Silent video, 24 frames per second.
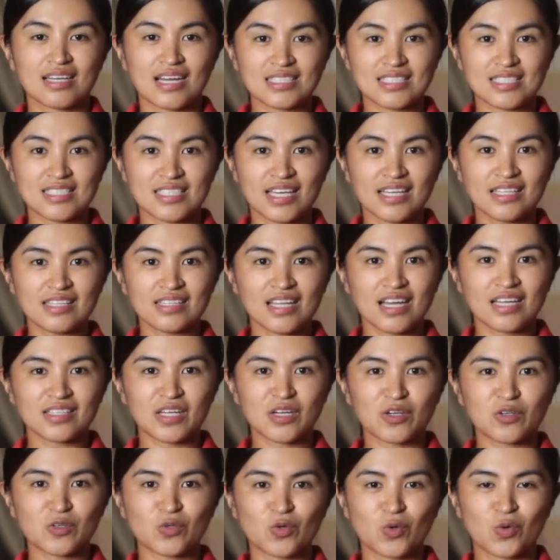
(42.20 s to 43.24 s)
Kasken
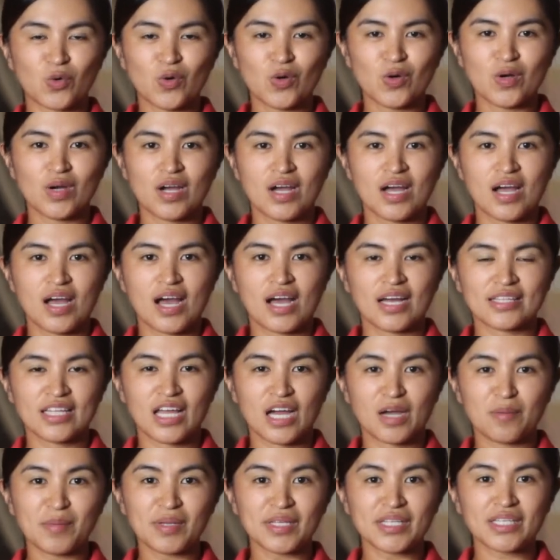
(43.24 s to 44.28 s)
tatangko, at
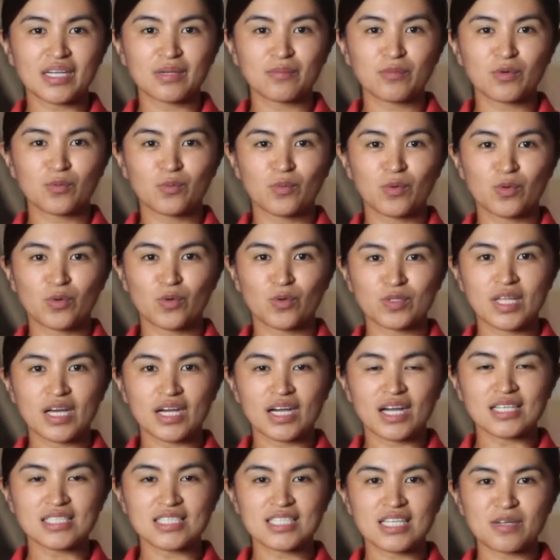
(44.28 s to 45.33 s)
damit
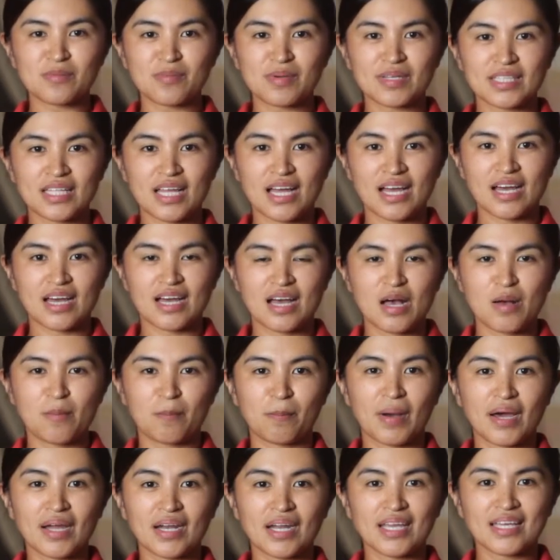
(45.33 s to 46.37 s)
kabukbukudak asirmata
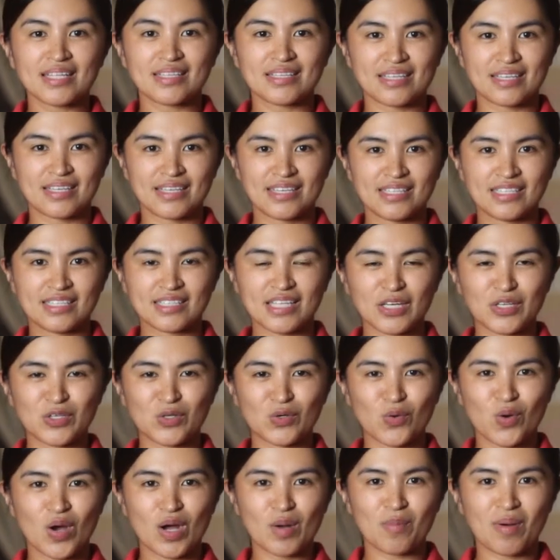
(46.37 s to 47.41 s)
para itiili
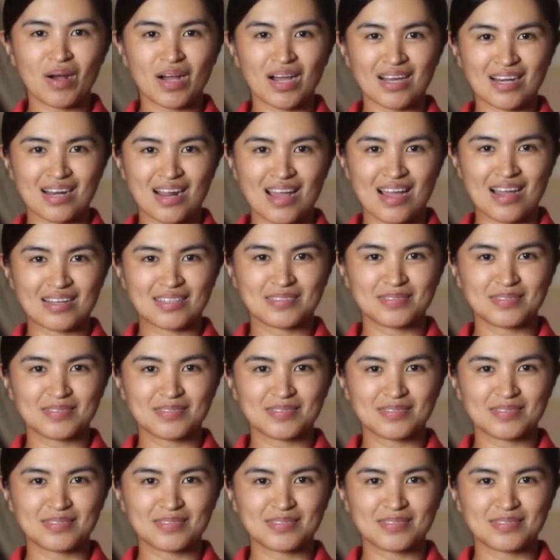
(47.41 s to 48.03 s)
tayo abakara.